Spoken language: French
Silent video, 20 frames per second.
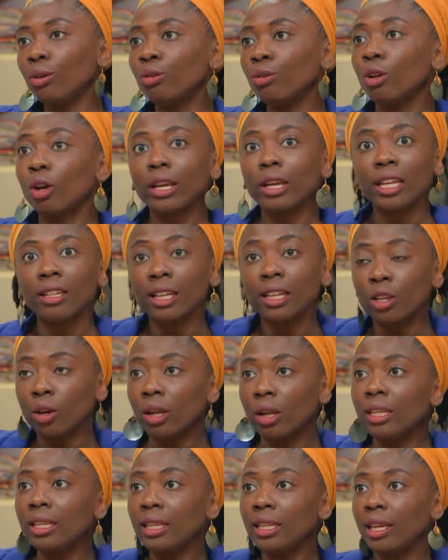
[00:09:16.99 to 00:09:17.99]
une enquête
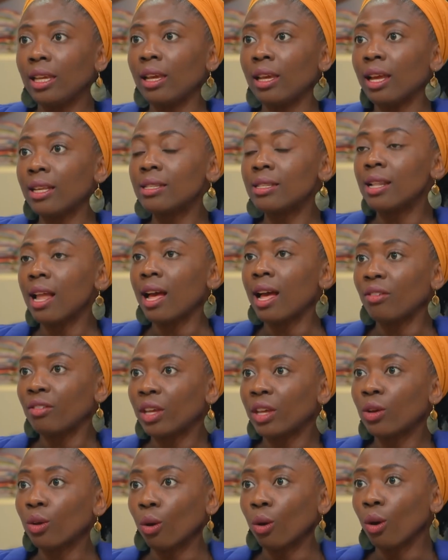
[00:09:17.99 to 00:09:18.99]
d'ailleurs liée à cela
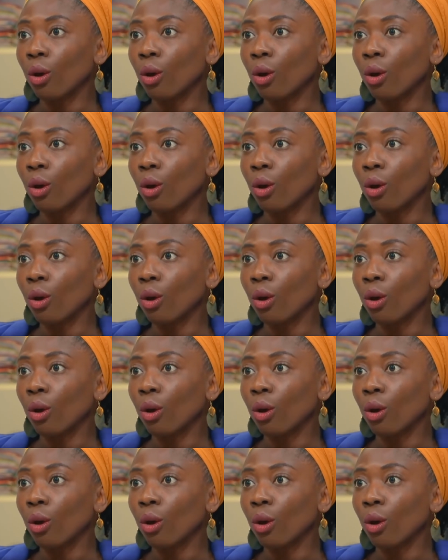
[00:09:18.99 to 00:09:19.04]
avec,